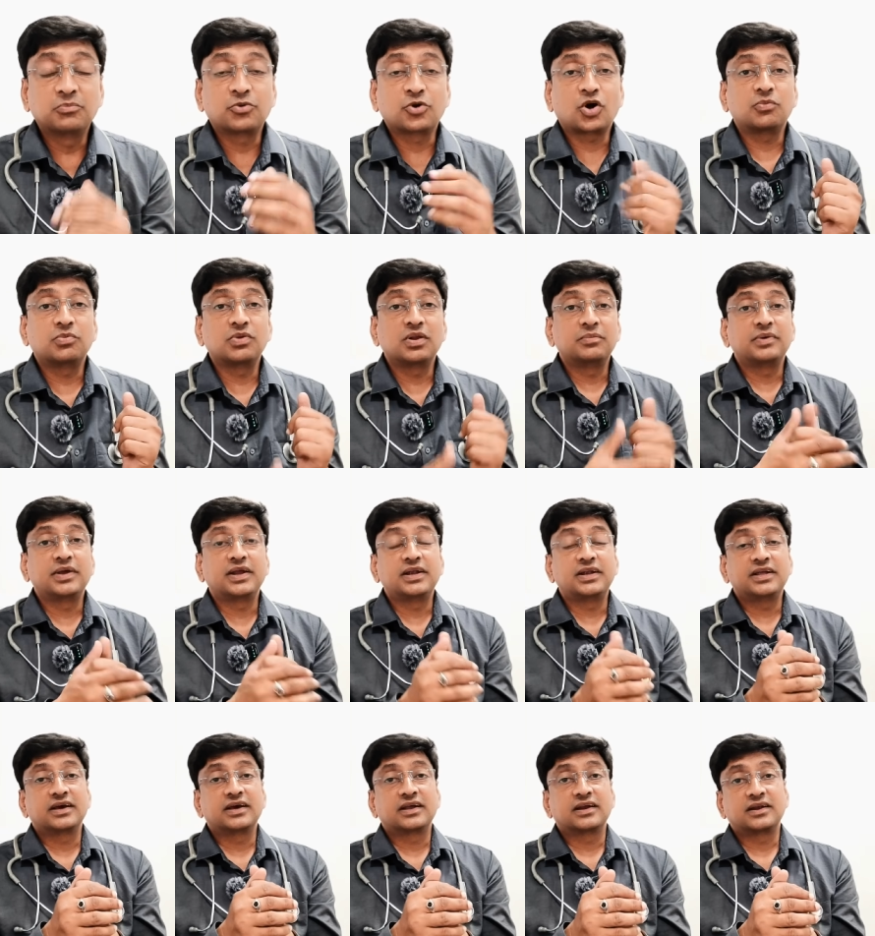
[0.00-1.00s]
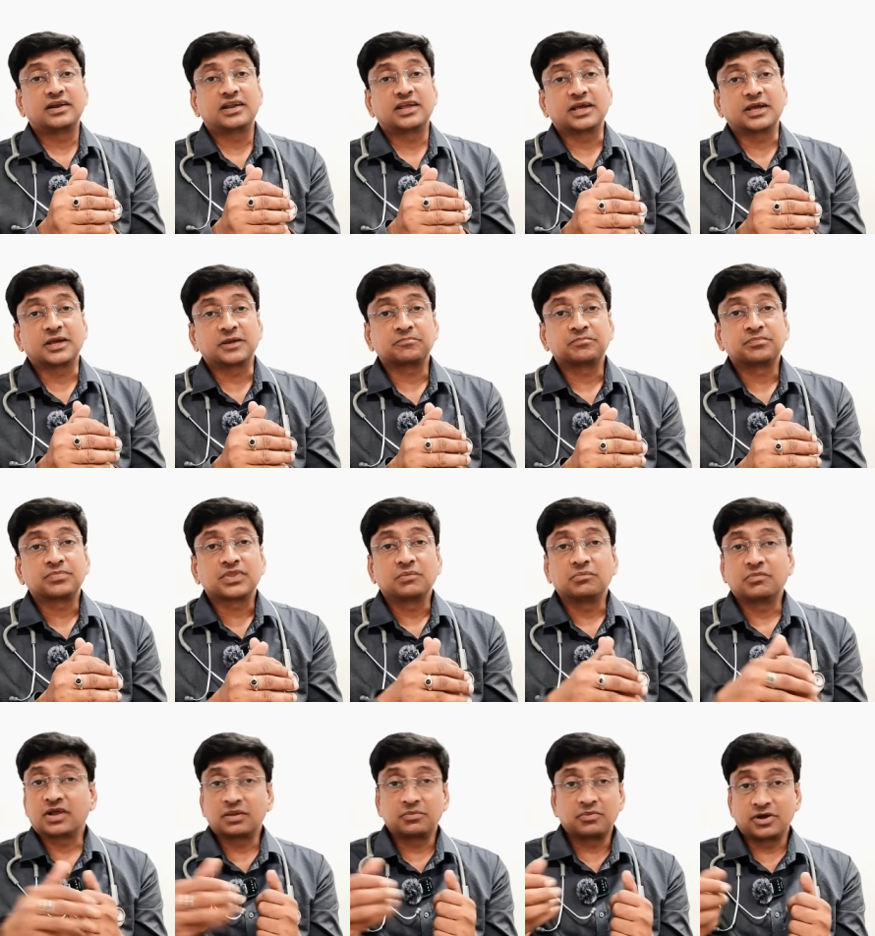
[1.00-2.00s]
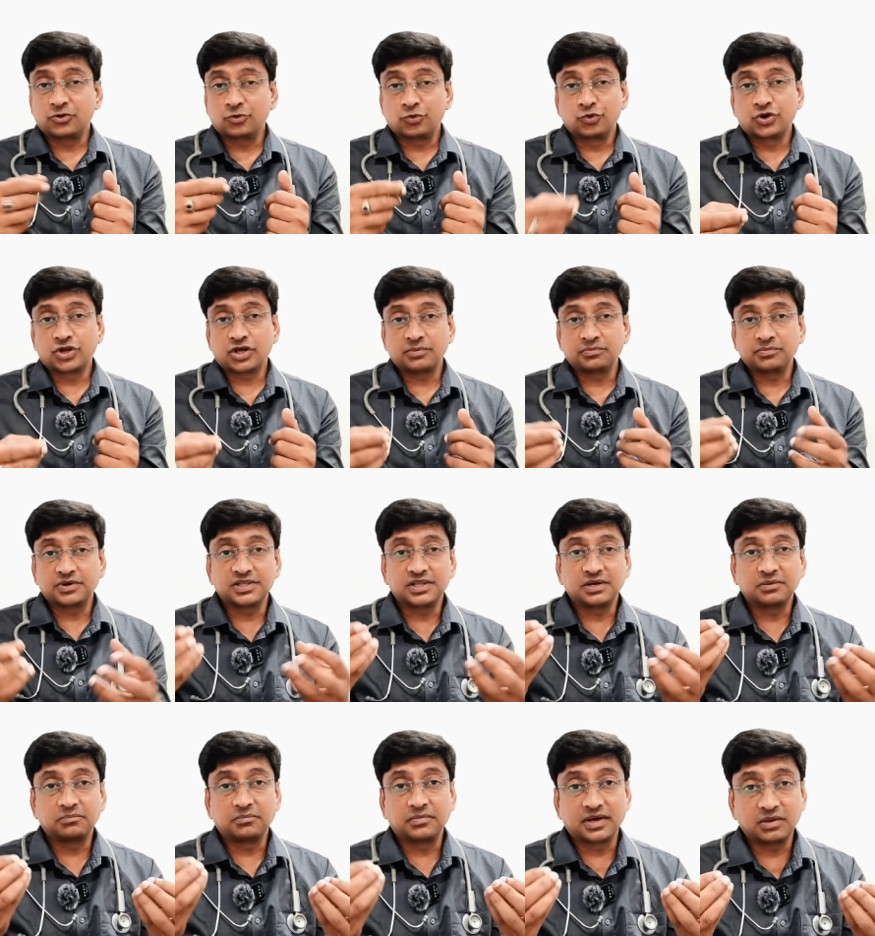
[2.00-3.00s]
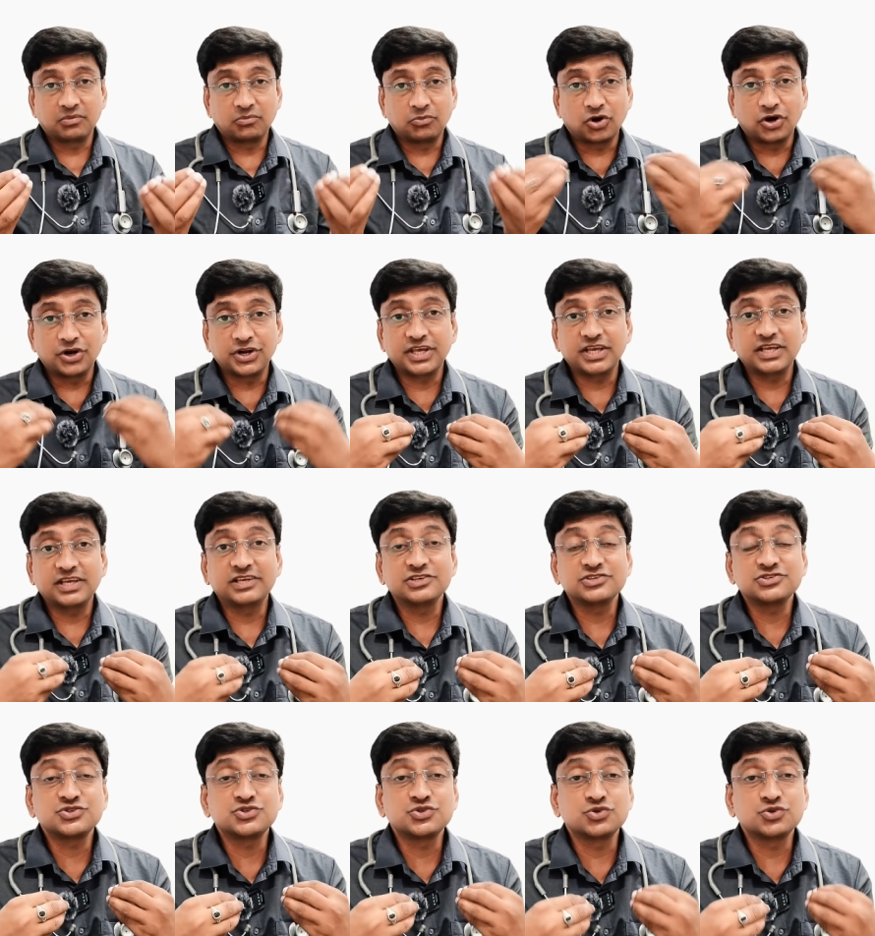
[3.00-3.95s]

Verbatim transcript: ప్రాబ్లం ఏంటి అని అంటే మనం అనుకుంటాం కదా మన బాడీకి